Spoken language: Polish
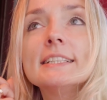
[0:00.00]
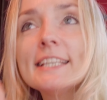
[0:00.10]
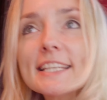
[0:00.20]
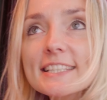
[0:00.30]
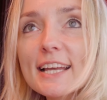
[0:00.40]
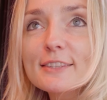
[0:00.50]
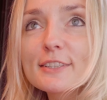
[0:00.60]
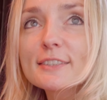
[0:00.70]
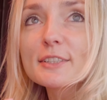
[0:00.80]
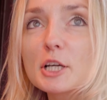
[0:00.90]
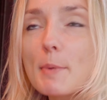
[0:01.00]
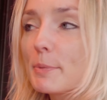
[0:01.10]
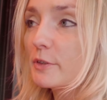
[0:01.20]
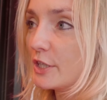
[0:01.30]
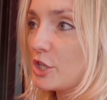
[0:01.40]
Niestety, chyba
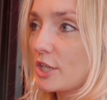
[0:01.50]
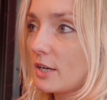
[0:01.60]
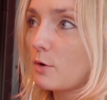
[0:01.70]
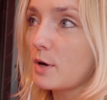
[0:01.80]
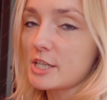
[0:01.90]
potwierdzi się reguła,